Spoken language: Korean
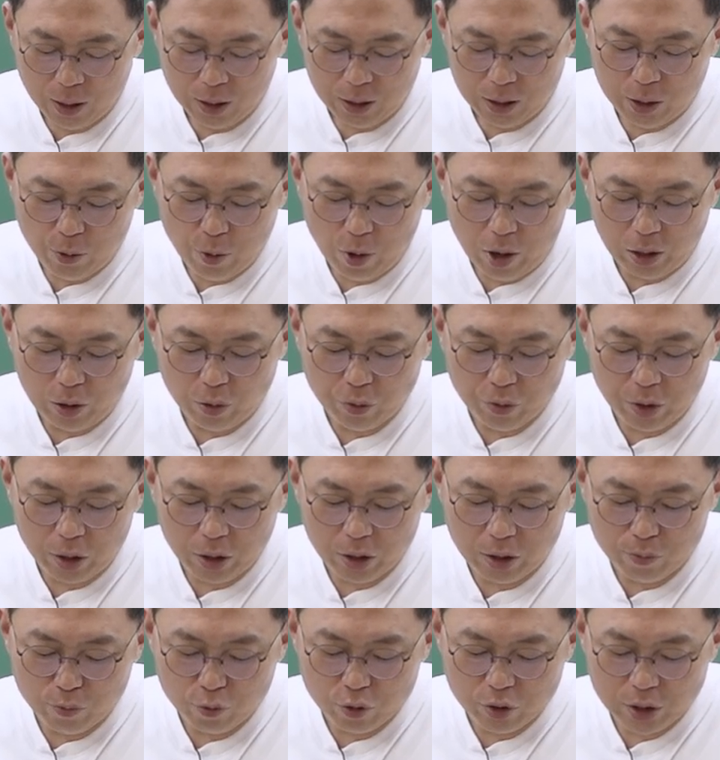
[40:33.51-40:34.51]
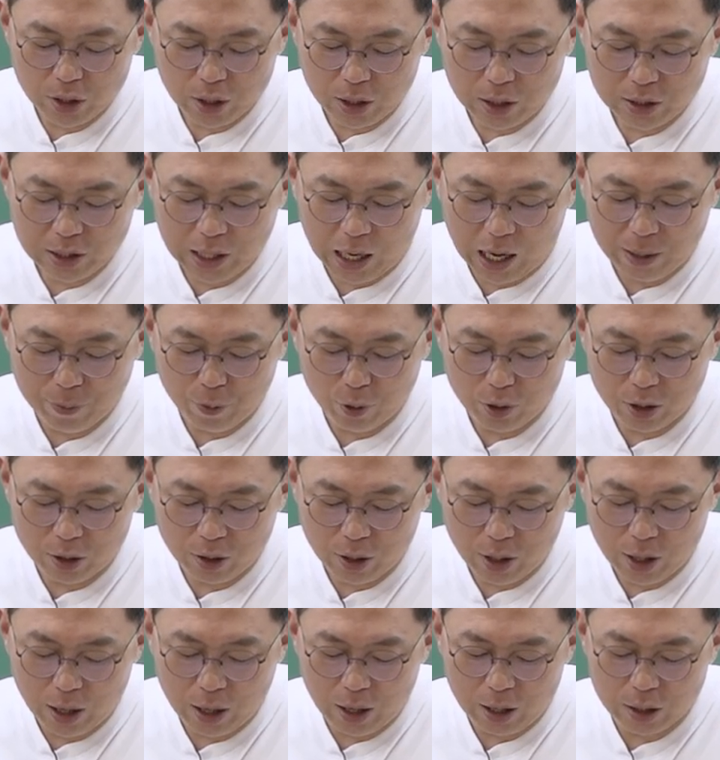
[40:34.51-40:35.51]
이와 관련되어 있는 문제가
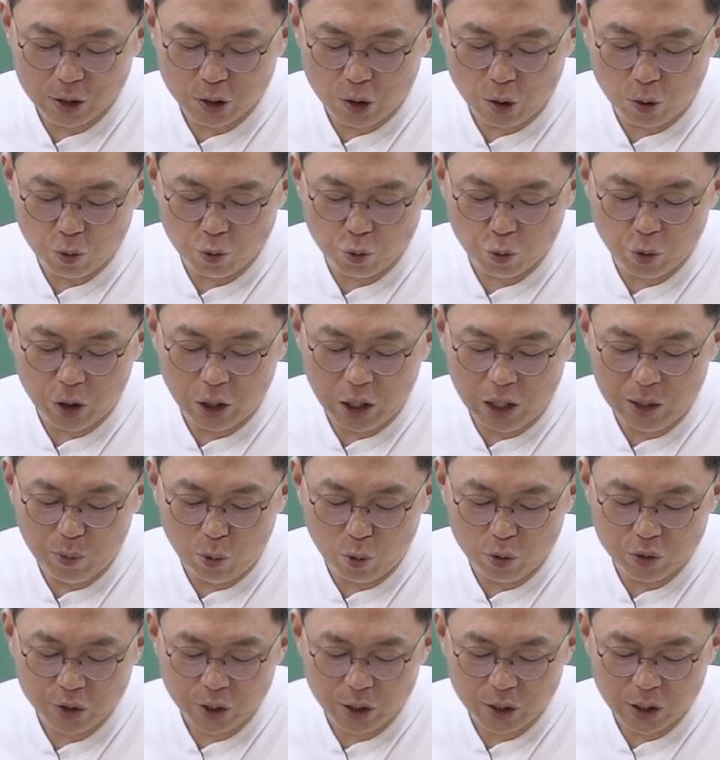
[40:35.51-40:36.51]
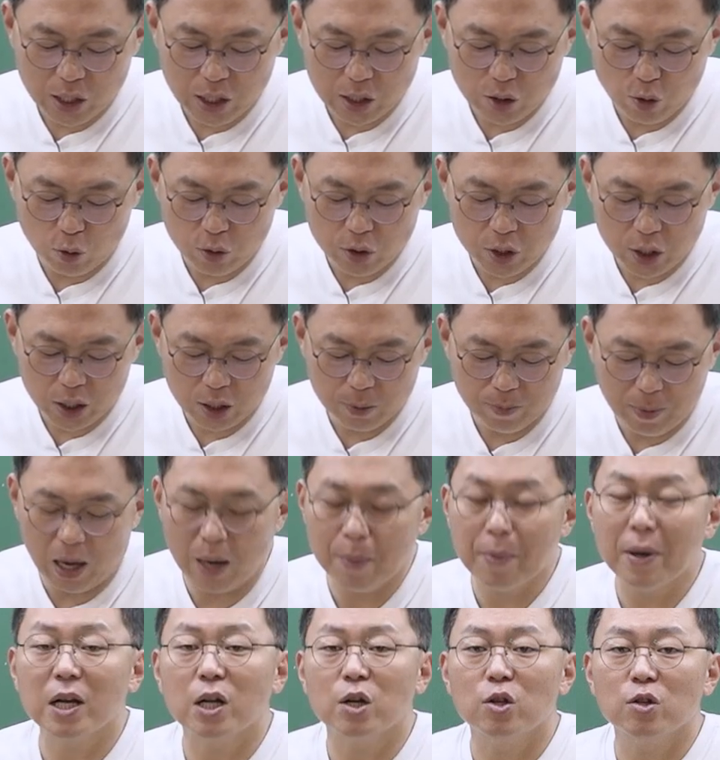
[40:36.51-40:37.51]
4번인데 청과 일본 사이의 전쟁이
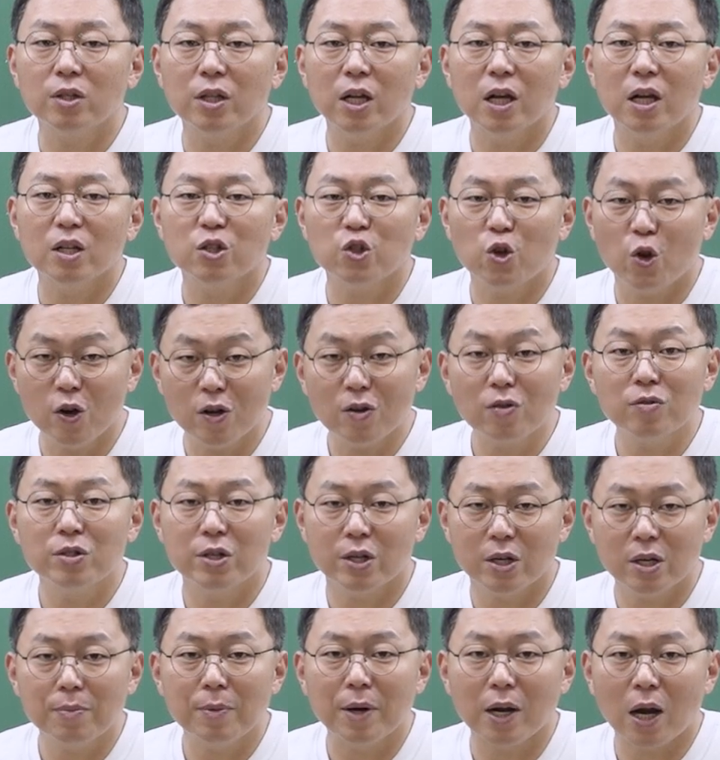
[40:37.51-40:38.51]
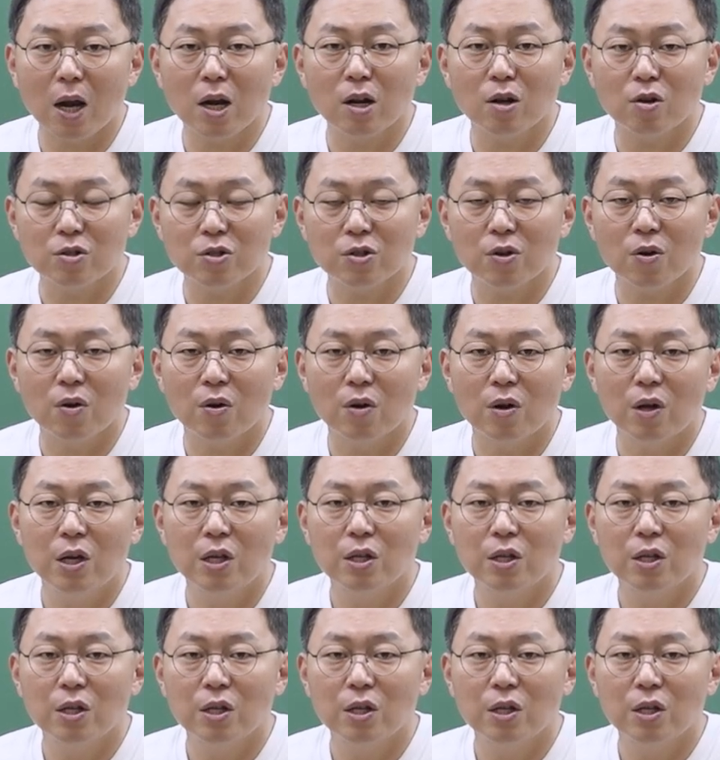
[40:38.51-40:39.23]
발발하였다. 청일전쟁을 말하는 거죠.